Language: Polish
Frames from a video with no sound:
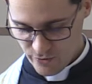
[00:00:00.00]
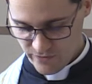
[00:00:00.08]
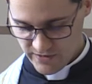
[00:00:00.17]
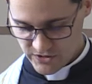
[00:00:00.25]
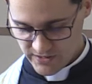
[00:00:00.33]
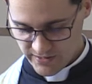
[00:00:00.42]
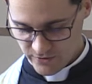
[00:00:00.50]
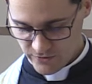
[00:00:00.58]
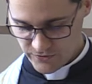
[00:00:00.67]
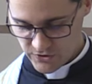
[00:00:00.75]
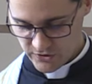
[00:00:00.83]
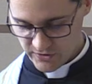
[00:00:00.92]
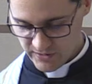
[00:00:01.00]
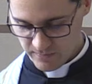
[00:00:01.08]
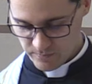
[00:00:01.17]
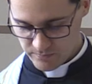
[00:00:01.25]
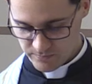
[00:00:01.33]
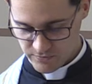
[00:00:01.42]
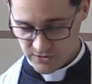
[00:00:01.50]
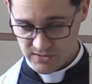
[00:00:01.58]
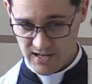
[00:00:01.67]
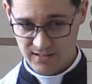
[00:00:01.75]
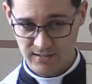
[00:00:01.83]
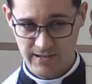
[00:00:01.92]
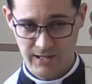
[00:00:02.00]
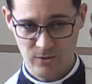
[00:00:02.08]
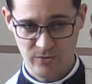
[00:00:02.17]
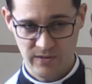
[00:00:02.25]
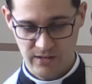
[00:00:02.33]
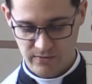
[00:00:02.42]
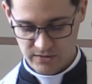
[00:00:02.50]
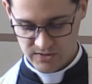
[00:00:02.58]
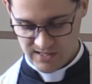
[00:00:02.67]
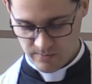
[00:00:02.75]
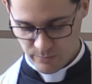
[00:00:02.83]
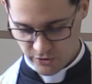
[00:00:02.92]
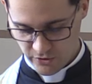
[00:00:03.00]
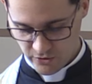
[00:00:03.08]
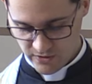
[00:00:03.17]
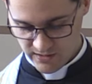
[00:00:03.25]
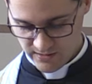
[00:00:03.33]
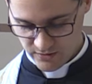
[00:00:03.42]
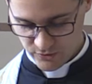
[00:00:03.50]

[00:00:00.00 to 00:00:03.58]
uważanego wcześniej przez Anglikanów nawet za proroka,